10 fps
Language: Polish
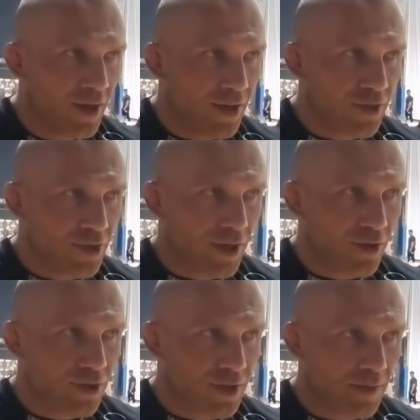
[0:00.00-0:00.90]
e, trzeba
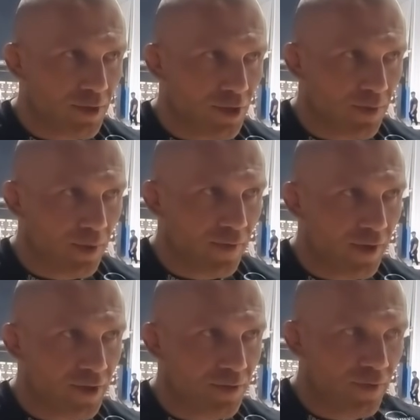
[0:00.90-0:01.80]
go czasami
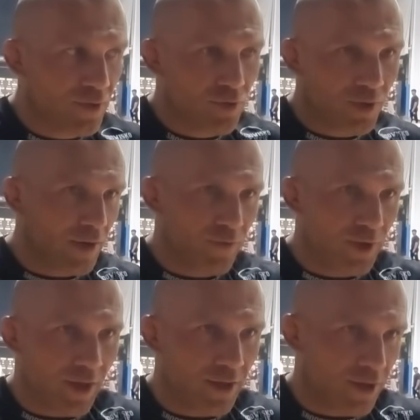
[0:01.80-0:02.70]
stopować i mówić, słuchaj, w
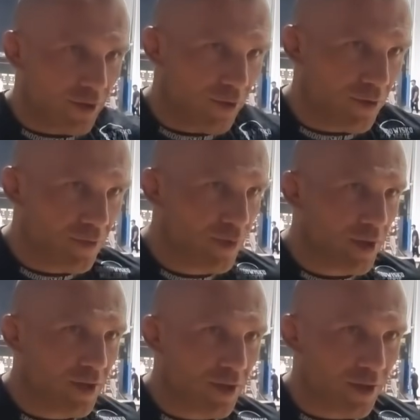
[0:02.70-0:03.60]
weekend nie trenuj, w
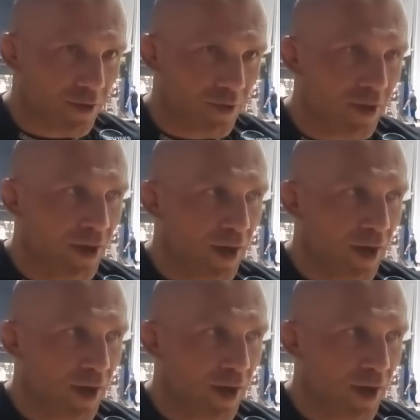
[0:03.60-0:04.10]
weekend nie trenuj.